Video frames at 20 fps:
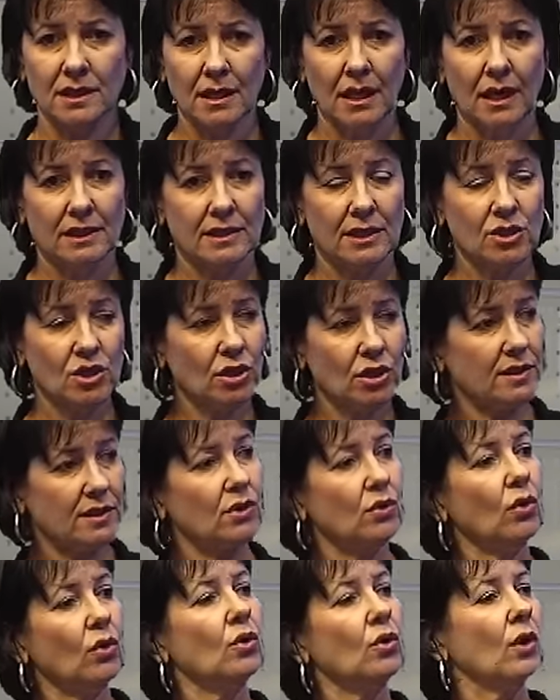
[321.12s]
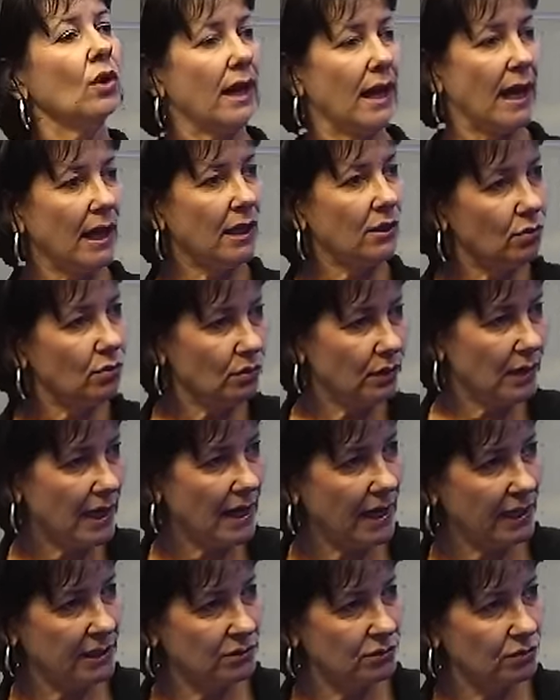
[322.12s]
Se a gente se colocar no
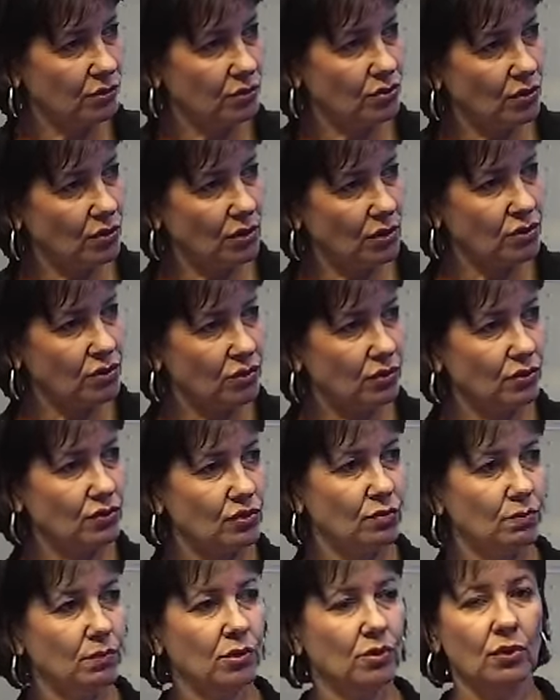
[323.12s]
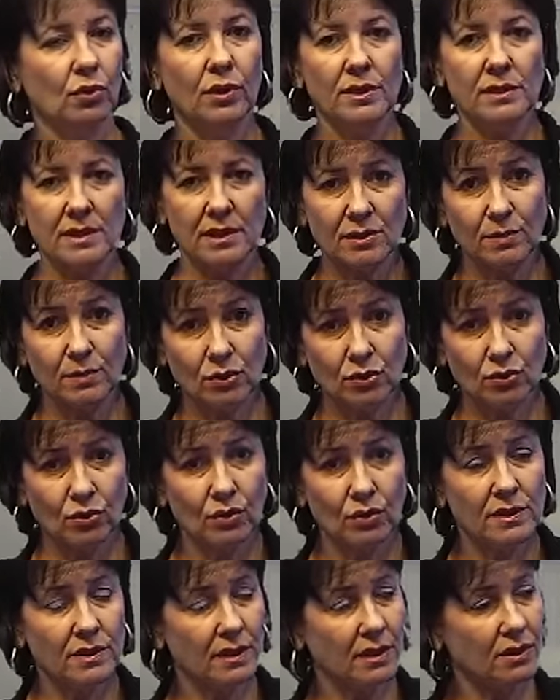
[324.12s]
lugar dos nossos consumidores, das
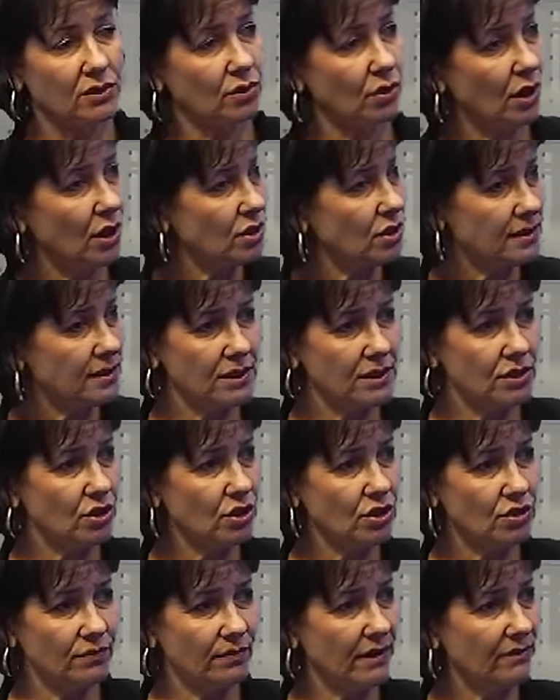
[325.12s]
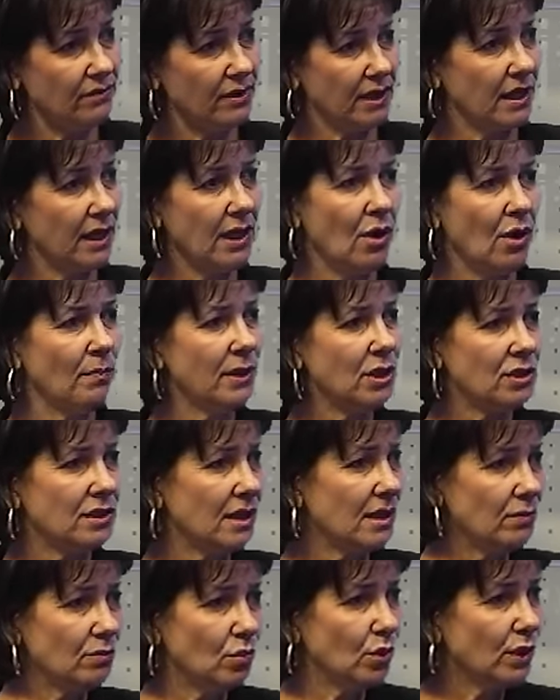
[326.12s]
pessoas nas lojas, a gente vai ver que realmente
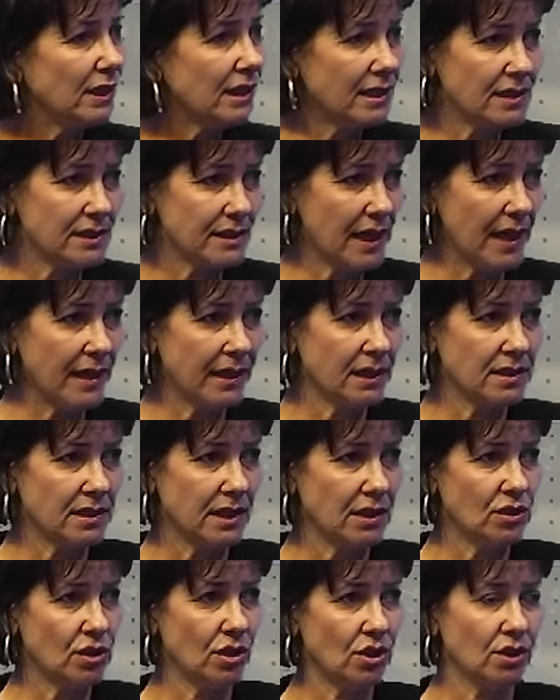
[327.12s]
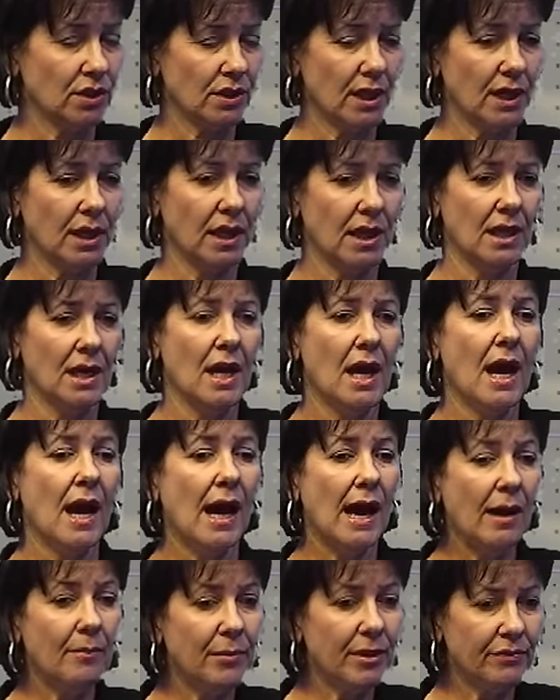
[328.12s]
tem muitas áreas que a gente tem que
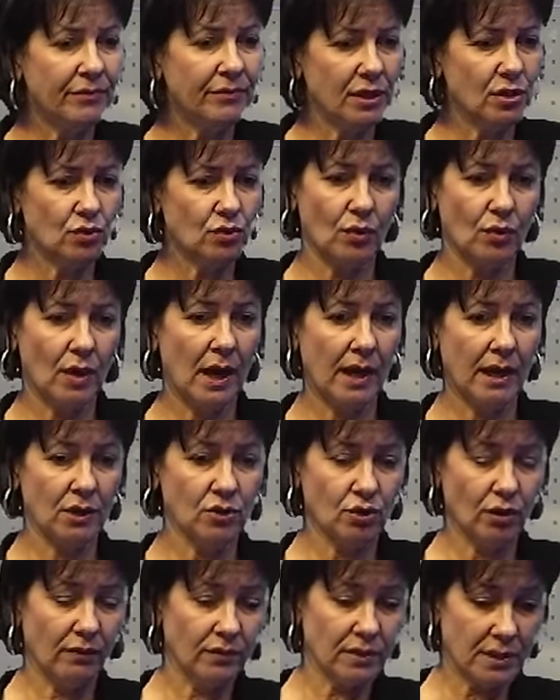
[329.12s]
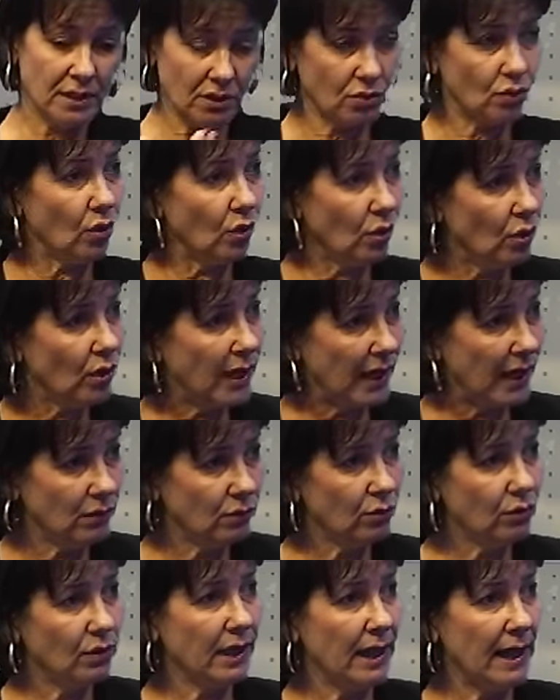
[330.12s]
aperfeiçoar. É só você se colocar no
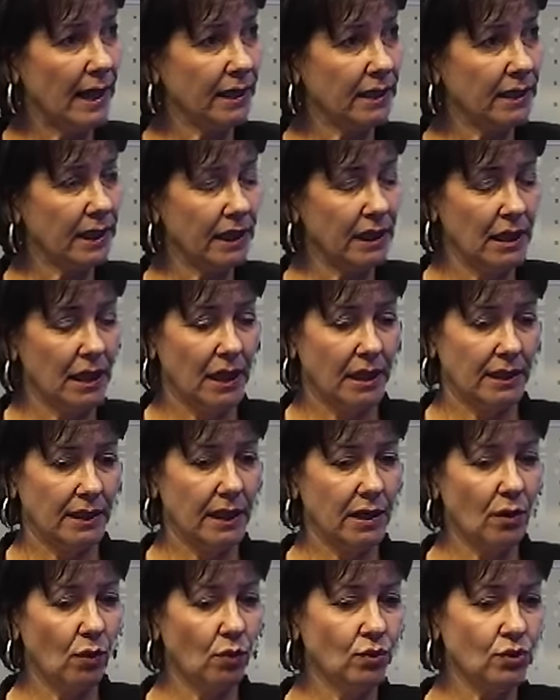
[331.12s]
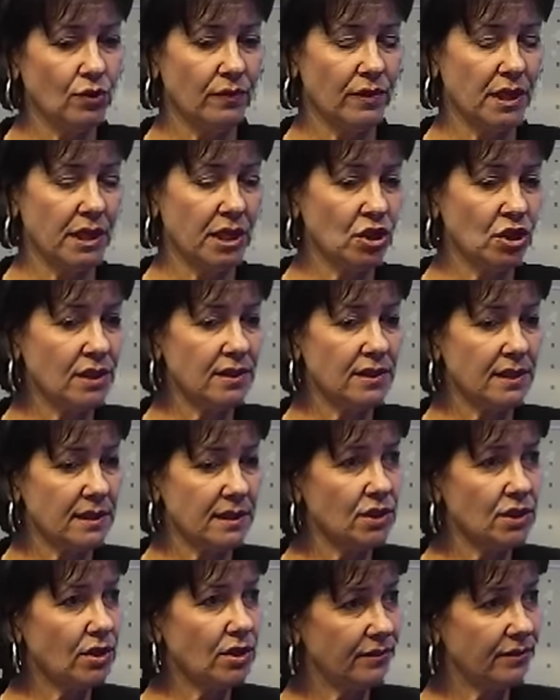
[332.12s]
lugar, né? Tem alguns varejistas
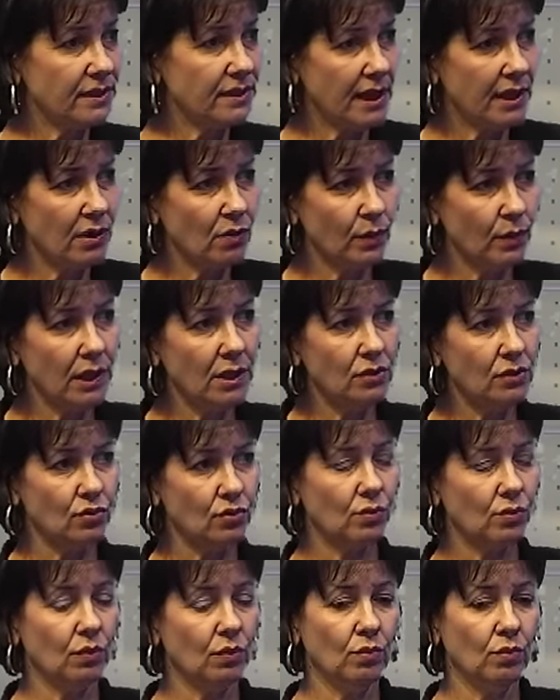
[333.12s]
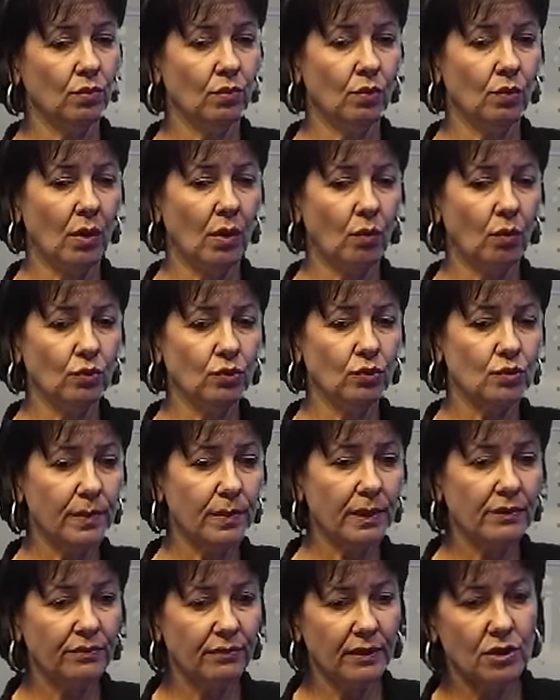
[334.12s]
que já fizeram isso com alguns
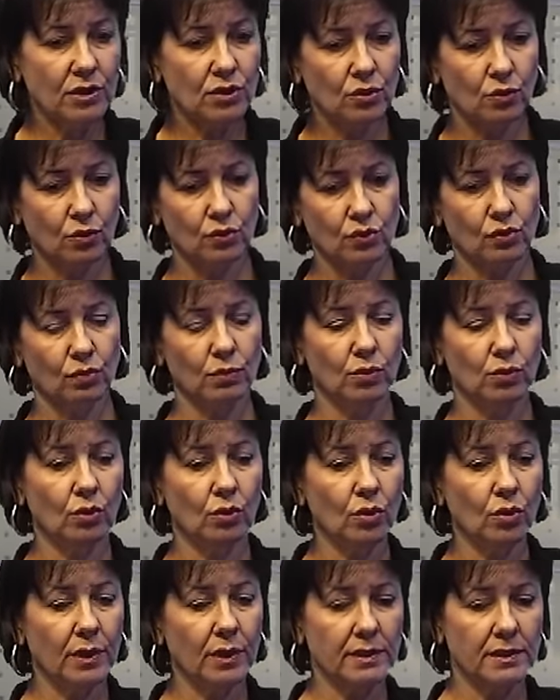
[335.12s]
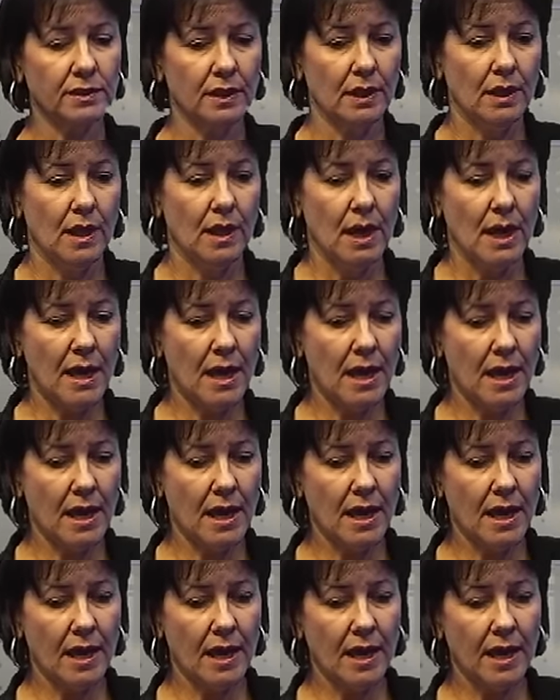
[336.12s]
perfis de consumidores
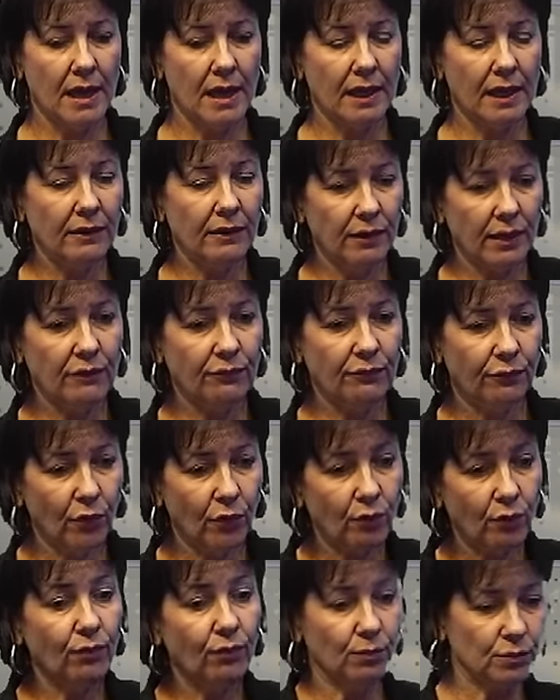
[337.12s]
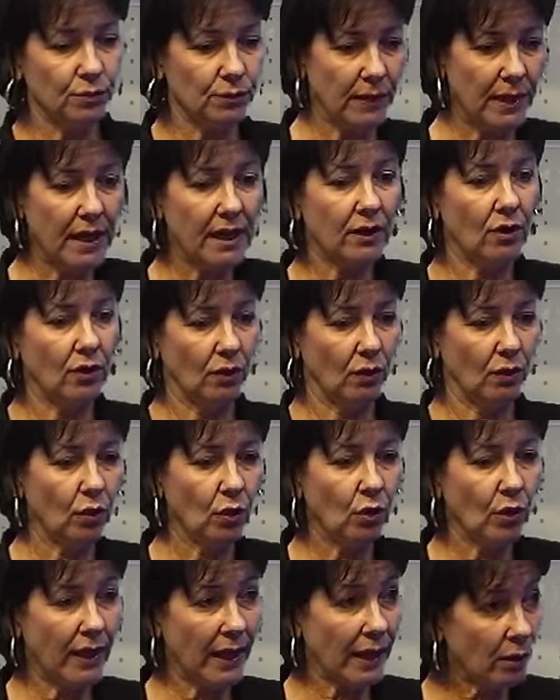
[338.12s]
é, e, e foram, né,
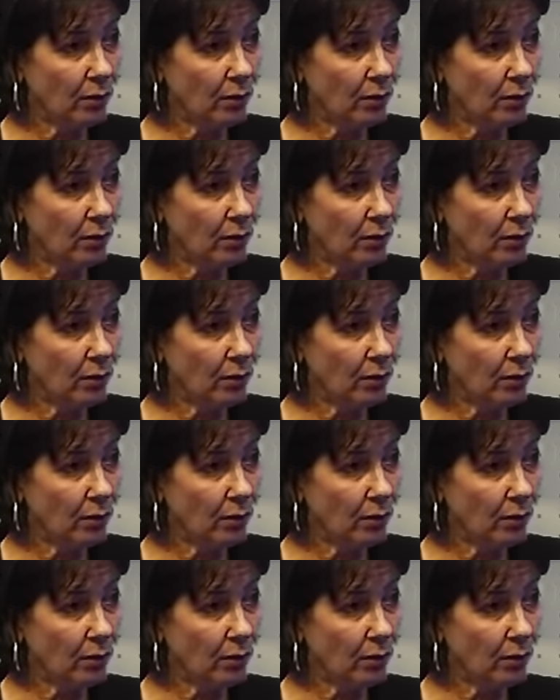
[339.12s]
colocaram